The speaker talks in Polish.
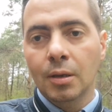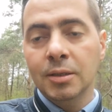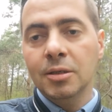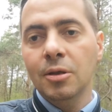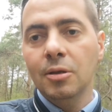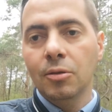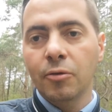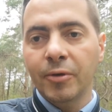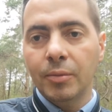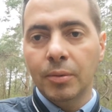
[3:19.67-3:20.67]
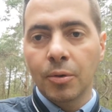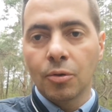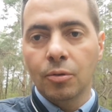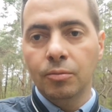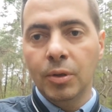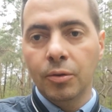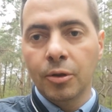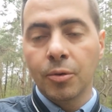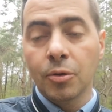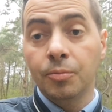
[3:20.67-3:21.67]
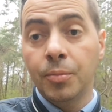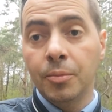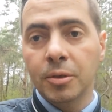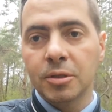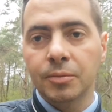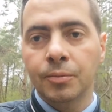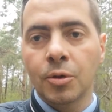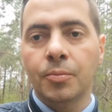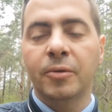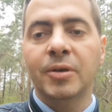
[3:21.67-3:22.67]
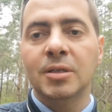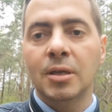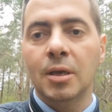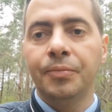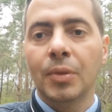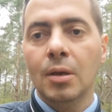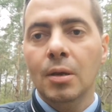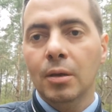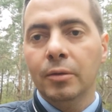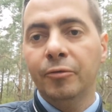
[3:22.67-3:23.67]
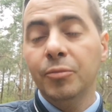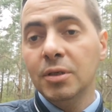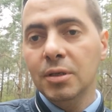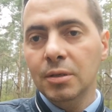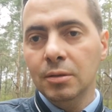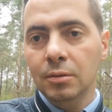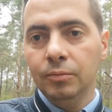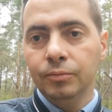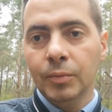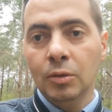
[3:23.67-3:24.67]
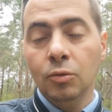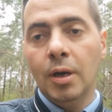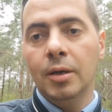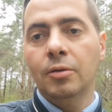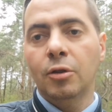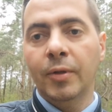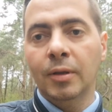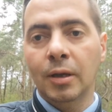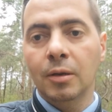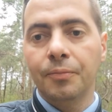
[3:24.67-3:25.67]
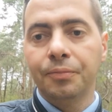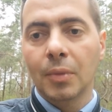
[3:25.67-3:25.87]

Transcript: Na co dzień odczuwamy Bożą miłość, Bożą pomoc, Boże prowadzenie w mocy Ducha Jego Świętego.